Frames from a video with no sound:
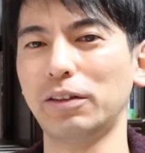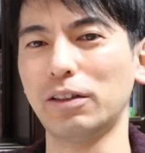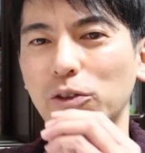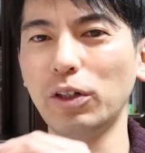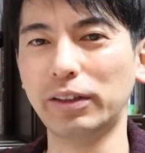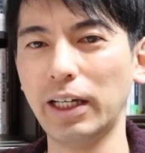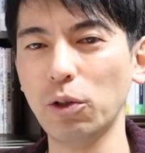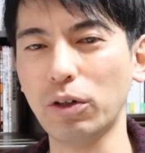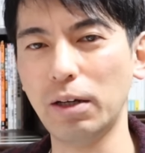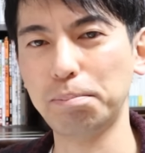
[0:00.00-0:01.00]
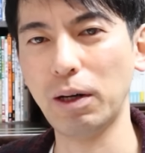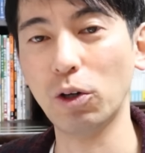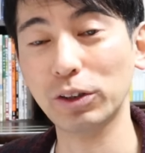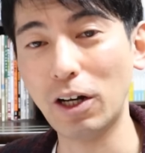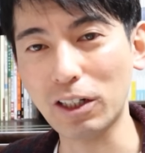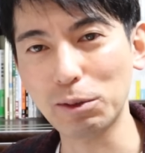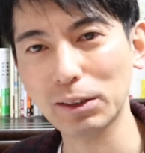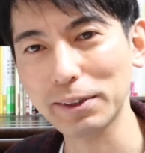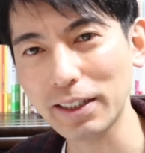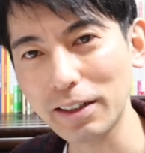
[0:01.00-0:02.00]
言ってすごい低評価いっぱいおそらくかも
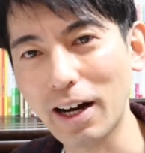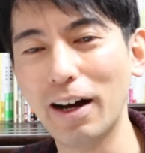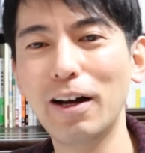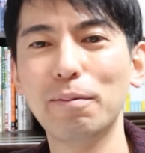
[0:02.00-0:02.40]
しれませんが、